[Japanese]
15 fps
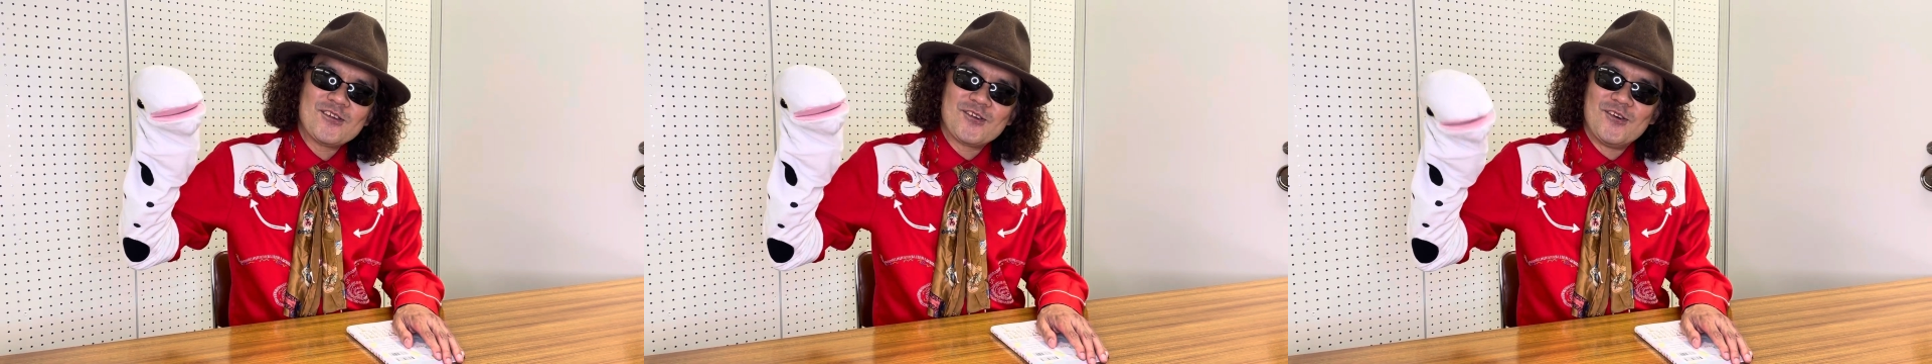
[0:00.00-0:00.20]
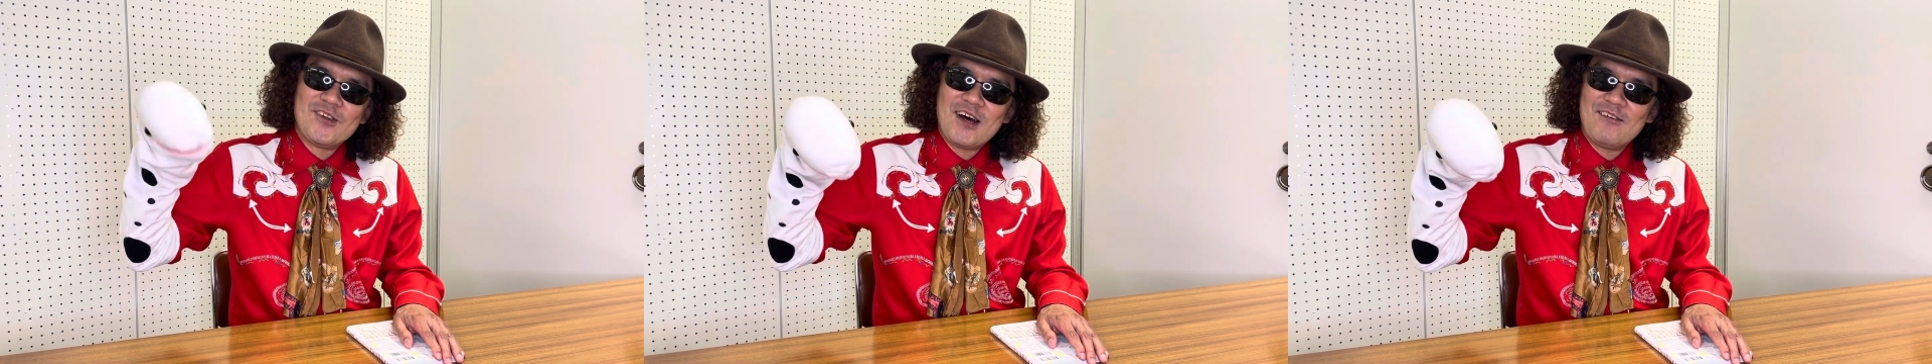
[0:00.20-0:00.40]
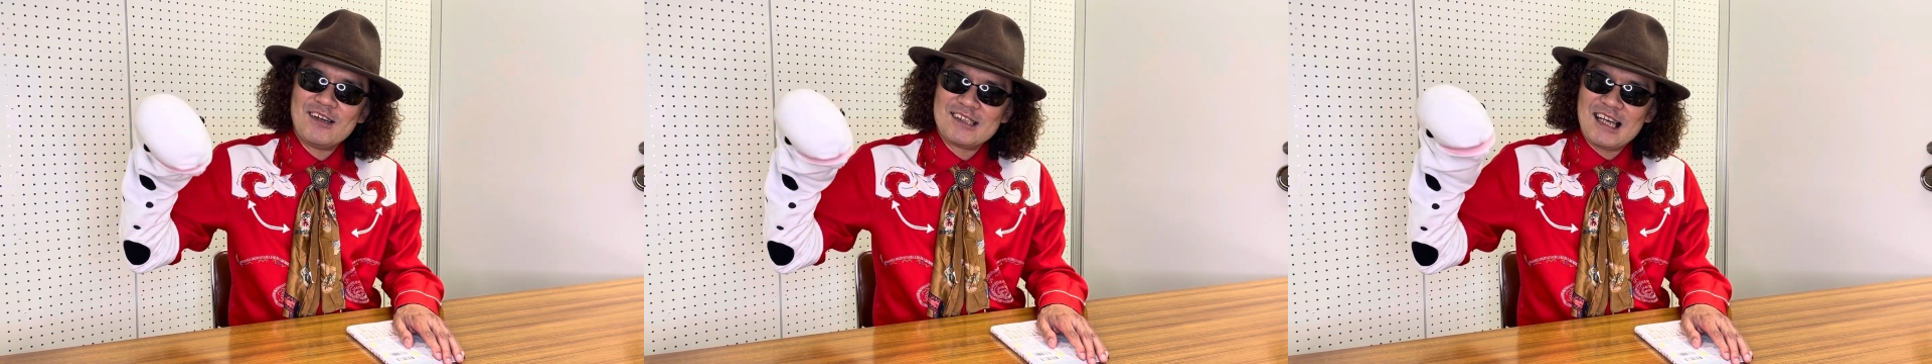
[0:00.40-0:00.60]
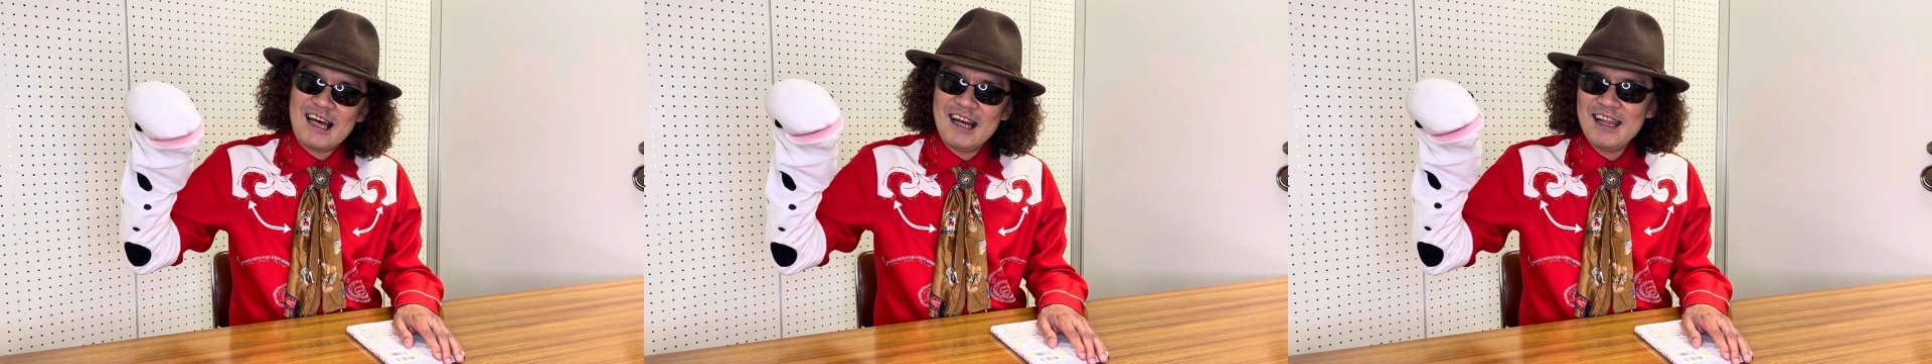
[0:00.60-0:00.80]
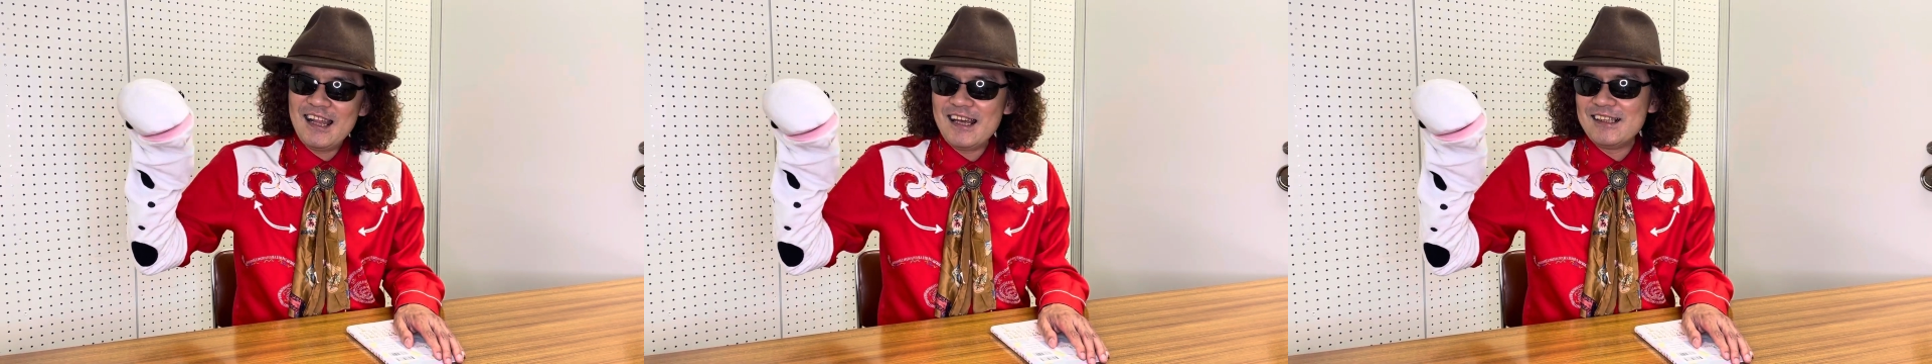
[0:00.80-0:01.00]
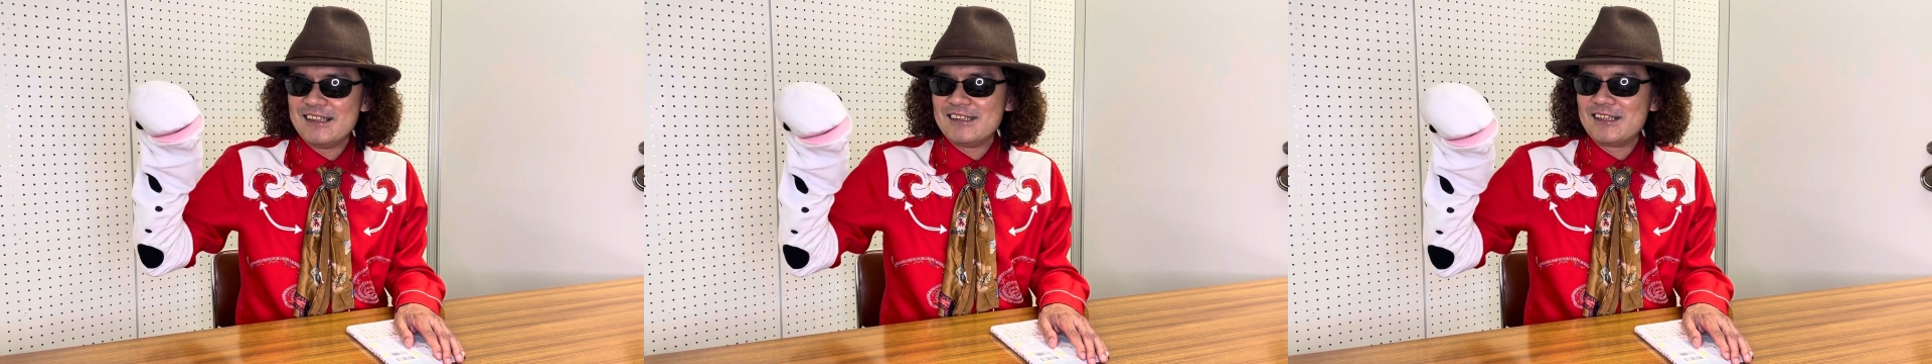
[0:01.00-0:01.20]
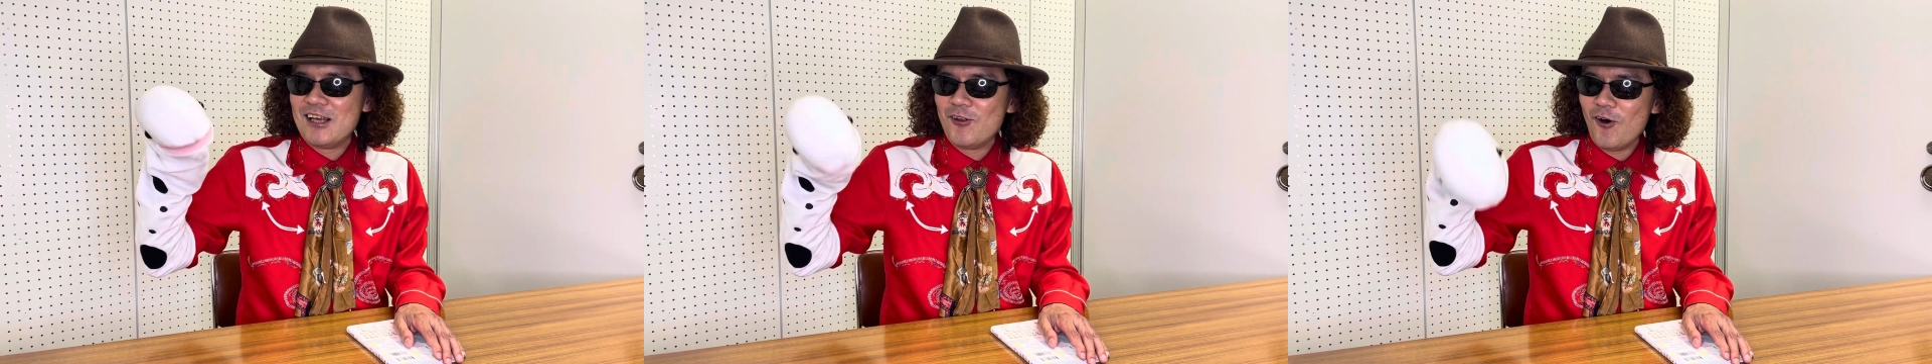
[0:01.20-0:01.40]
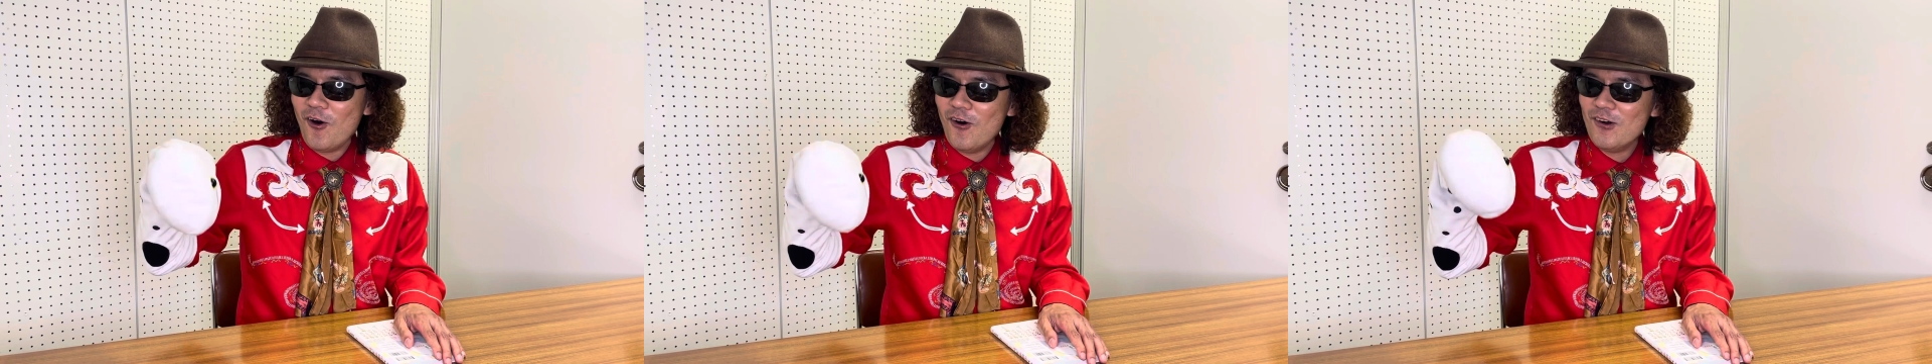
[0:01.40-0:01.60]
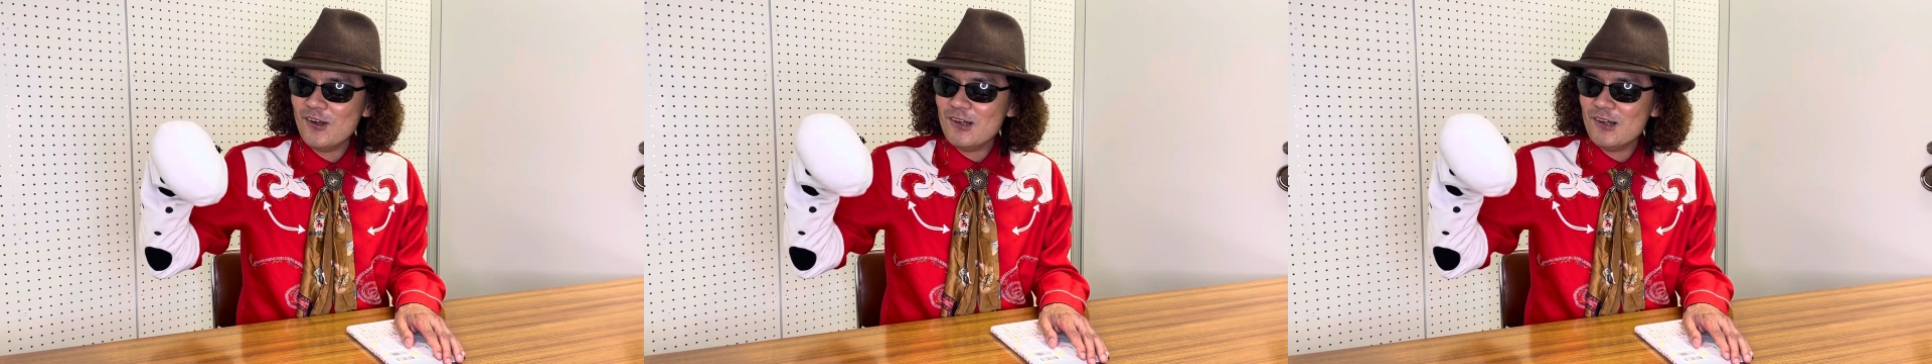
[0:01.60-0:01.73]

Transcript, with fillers: 相談はされないですけど、